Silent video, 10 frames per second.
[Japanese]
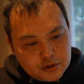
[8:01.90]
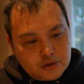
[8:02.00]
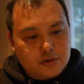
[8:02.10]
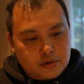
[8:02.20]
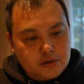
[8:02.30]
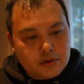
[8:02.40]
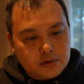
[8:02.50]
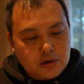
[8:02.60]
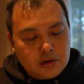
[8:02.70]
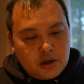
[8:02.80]
牛、
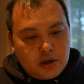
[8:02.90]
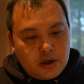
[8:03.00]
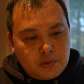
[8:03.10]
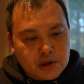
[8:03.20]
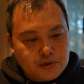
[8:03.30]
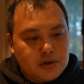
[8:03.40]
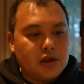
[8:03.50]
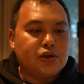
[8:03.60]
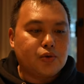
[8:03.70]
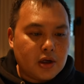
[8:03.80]
和牛
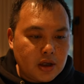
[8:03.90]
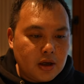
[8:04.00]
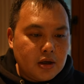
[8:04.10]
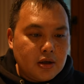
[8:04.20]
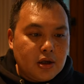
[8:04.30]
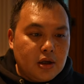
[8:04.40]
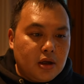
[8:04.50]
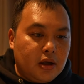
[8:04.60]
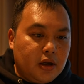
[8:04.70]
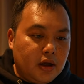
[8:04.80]
なんでしょうかね。
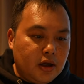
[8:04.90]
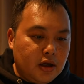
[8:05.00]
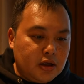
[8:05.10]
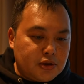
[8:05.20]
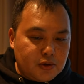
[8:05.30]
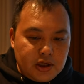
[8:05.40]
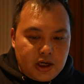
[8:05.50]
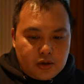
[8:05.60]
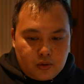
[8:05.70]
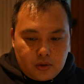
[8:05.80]
でそれ以
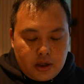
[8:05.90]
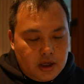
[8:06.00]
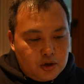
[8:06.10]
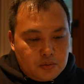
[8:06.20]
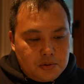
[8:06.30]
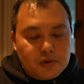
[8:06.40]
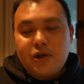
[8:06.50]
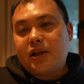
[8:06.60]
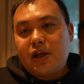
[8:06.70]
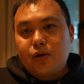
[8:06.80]
外の、飲み物
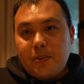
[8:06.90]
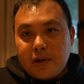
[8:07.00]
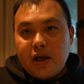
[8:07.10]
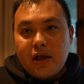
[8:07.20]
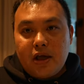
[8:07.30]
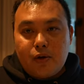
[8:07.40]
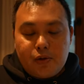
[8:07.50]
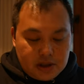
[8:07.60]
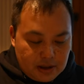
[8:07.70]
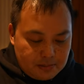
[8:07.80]
だったりとかもね、こう
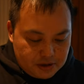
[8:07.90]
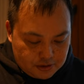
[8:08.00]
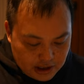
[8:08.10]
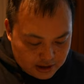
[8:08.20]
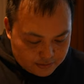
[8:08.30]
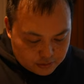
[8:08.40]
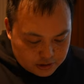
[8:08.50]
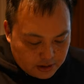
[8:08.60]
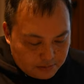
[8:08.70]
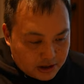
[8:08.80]
いったメニューが
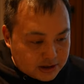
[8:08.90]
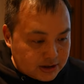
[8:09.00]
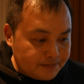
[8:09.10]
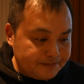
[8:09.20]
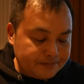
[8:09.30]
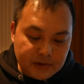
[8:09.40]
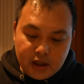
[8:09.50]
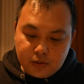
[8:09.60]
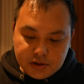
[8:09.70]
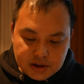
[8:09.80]
ございます。
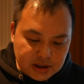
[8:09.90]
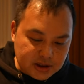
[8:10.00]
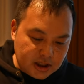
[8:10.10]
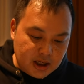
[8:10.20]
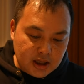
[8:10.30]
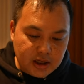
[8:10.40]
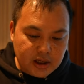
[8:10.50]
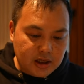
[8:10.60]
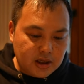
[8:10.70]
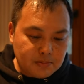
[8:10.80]
で本日ですね、
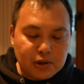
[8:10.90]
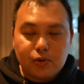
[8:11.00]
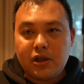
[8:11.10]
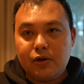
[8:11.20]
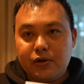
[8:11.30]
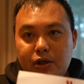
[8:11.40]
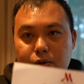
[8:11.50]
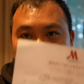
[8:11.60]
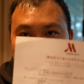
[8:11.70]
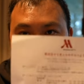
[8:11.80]
まあ、特典を受ける
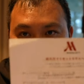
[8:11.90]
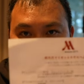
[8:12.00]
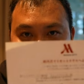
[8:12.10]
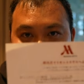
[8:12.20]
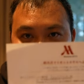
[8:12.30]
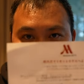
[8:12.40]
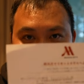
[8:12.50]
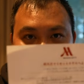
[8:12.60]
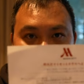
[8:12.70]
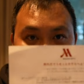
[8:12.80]
ことができませんので、明日は